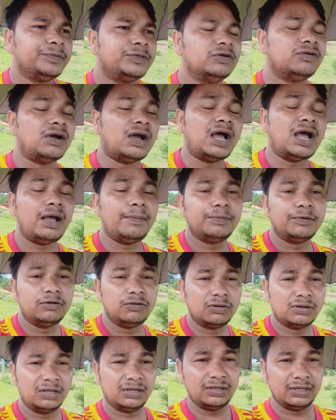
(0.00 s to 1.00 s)
तो आप
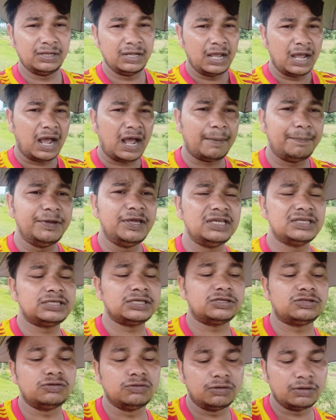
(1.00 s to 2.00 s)
लोग अभी
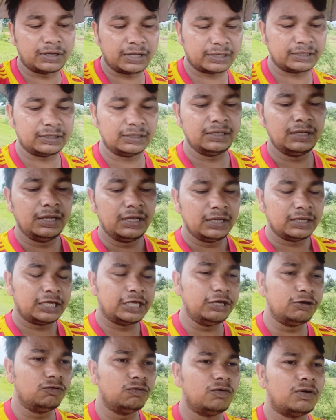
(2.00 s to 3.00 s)
से शुरू करें
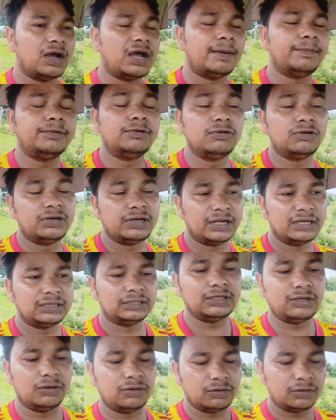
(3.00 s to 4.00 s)
क्यों आप लोग
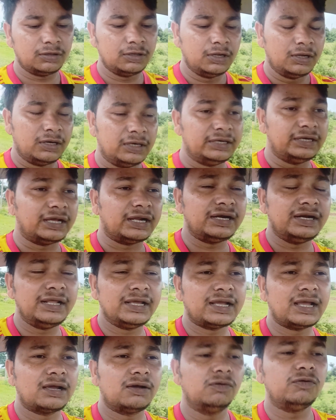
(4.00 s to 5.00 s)
डरते हो
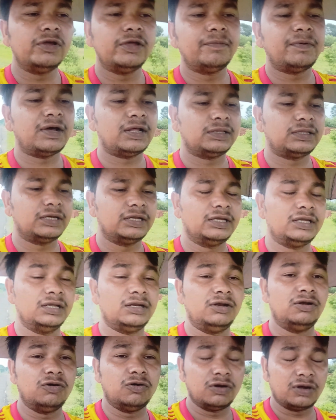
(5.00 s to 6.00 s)
डरने का कोई बात
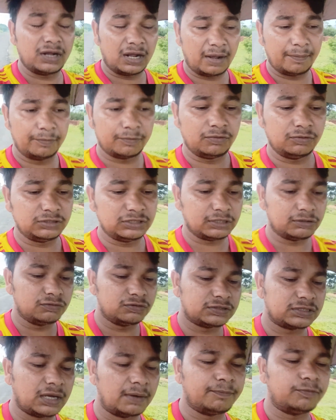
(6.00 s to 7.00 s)
नहीं लोग आपको
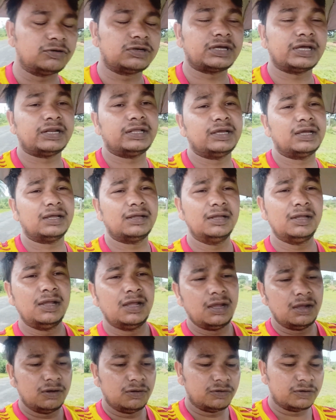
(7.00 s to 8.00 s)
ज़रूर सपोर्ट करेगा
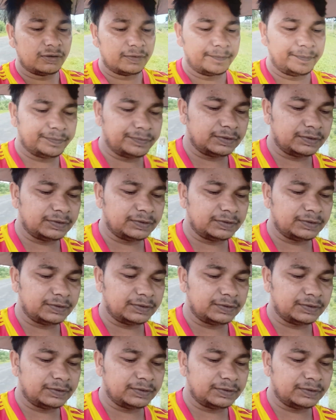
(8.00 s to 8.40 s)
और